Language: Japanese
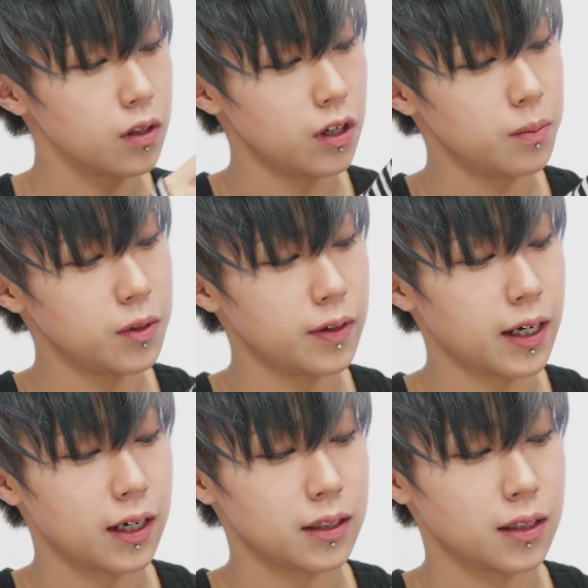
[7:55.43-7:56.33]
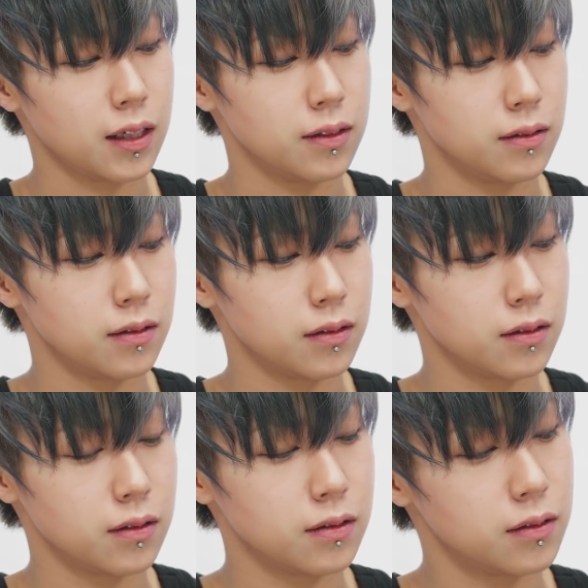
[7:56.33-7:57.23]
これも上から3
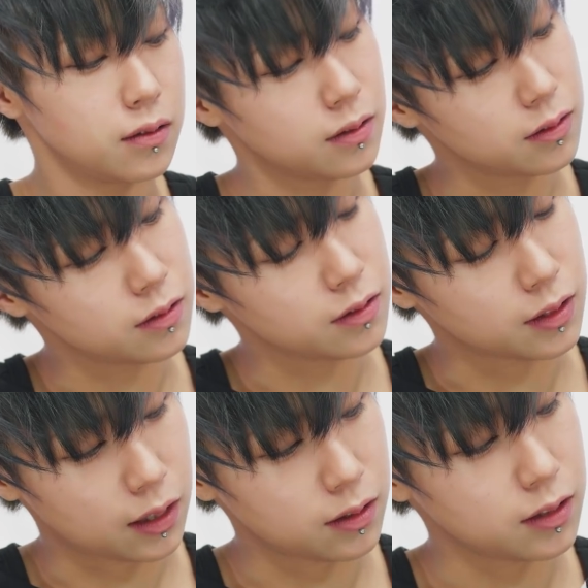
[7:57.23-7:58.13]
段